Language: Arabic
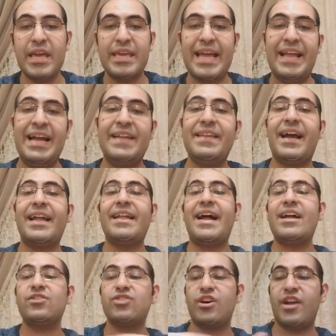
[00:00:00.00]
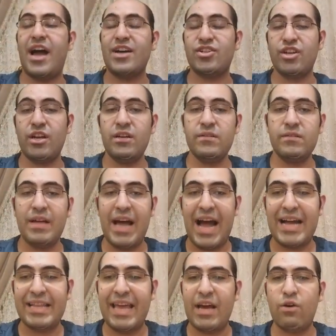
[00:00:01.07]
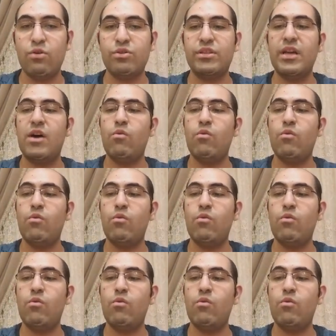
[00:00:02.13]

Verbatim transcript: يعني إحنا داخلين على شهر 10 هناخد